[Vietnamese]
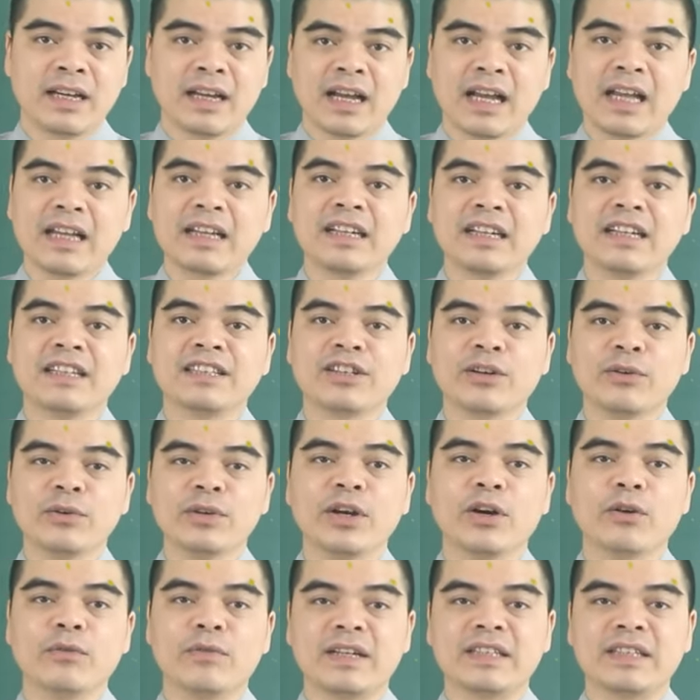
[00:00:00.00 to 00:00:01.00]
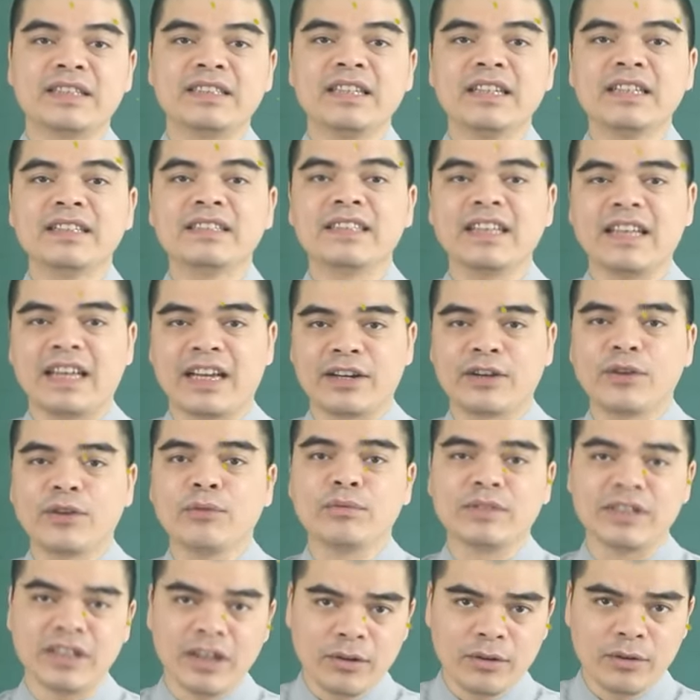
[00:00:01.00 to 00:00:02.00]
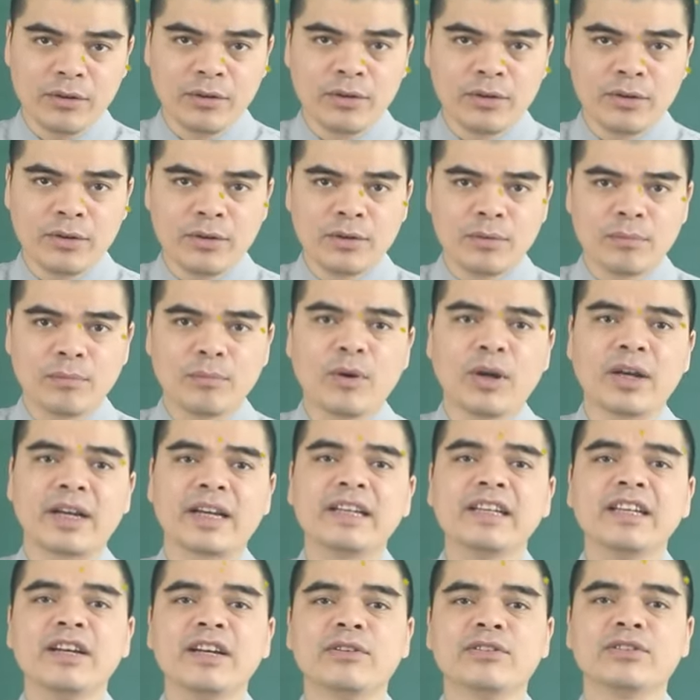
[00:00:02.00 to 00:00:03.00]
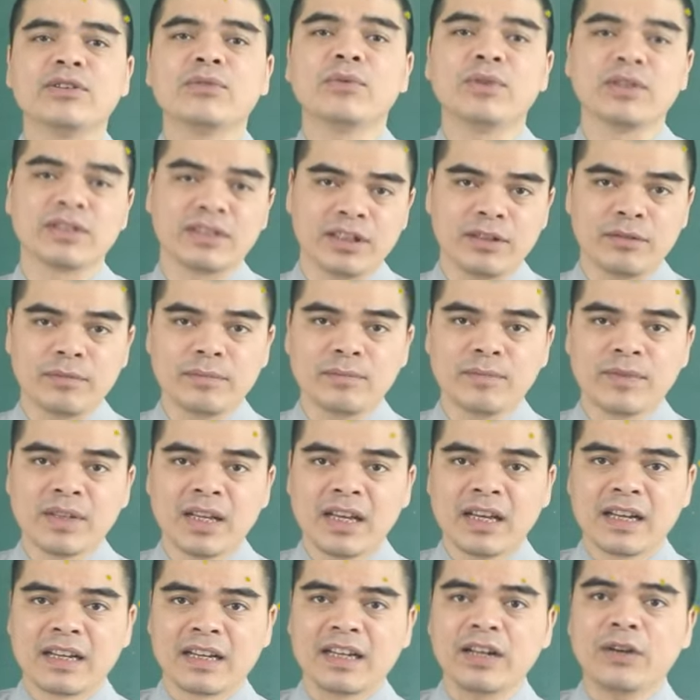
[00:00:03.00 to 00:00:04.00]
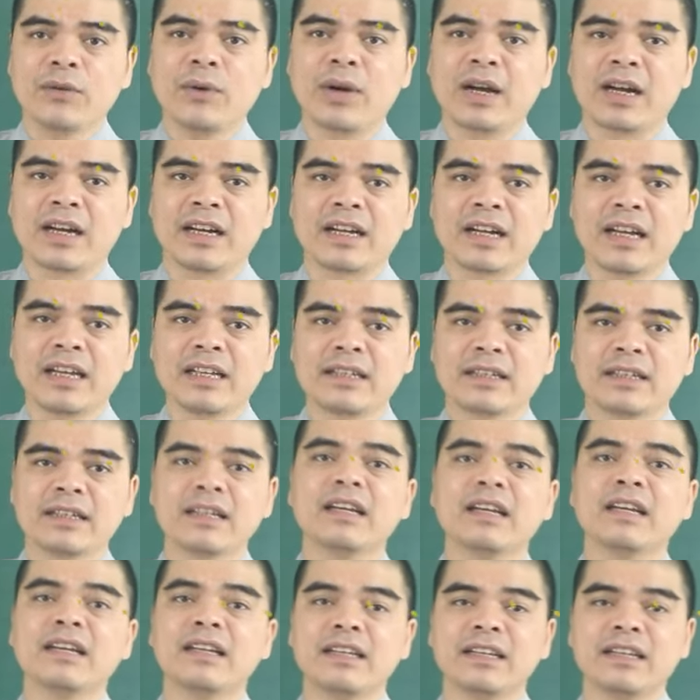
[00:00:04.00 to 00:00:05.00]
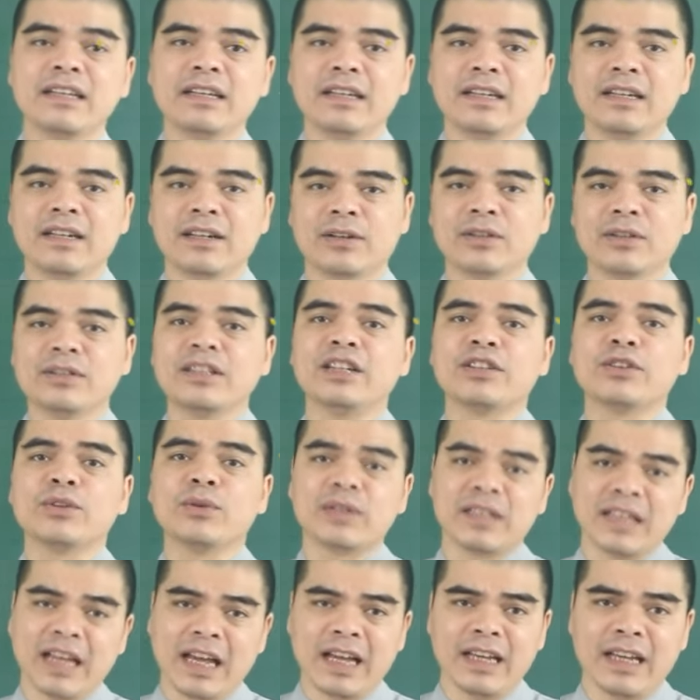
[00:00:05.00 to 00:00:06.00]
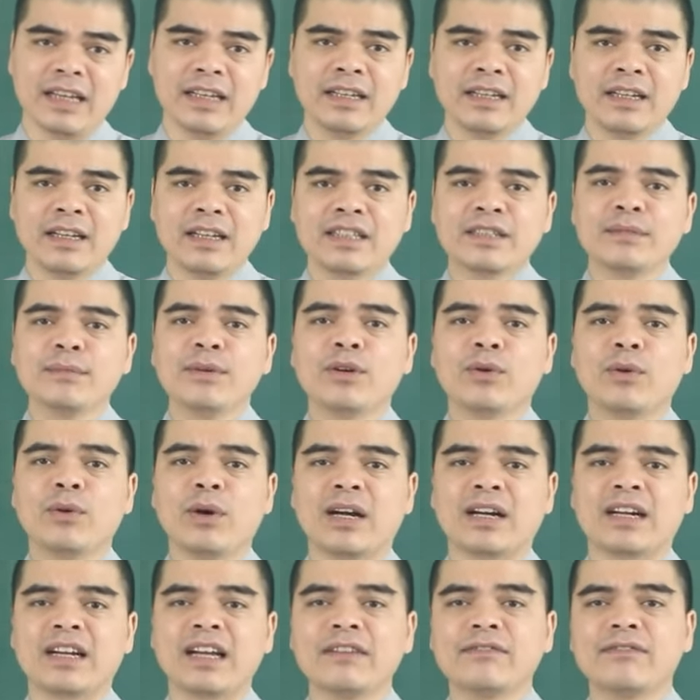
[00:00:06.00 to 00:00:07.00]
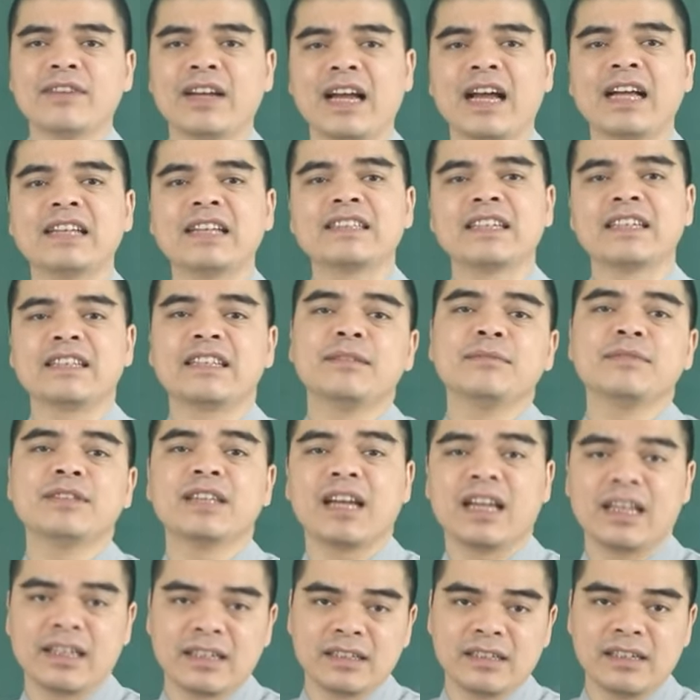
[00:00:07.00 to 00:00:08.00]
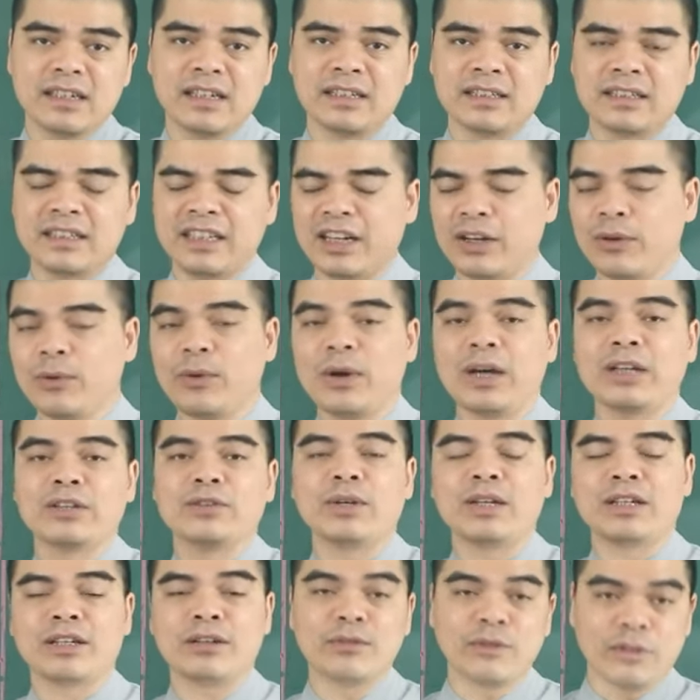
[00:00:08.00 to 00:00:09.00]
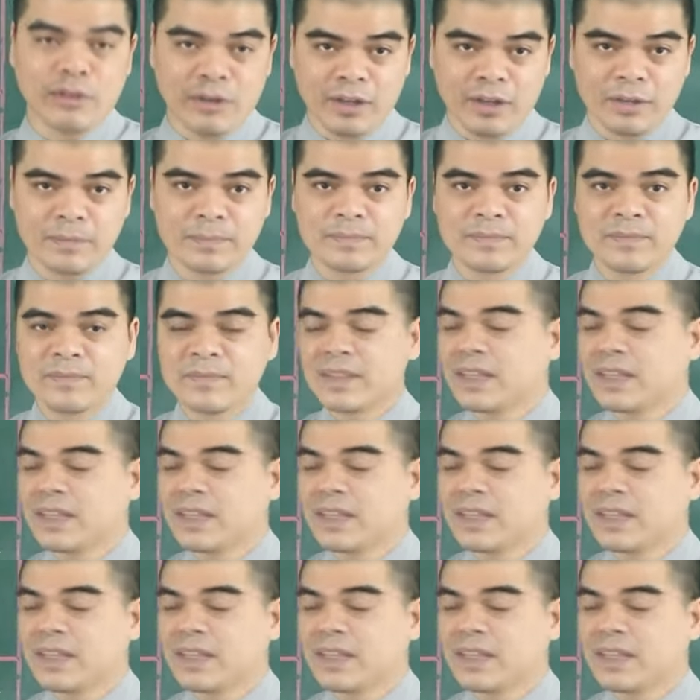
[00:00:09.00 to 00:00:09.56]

Hai người thấu hiểu và chia sẻ cùng nhau mọi cái điều trong cuộc sống. Cái khoảng cách địa lý có thể tồn tại nhưng mà khoảng cách về hai trái tim giữa hai người thì lại hoàn toàn không có.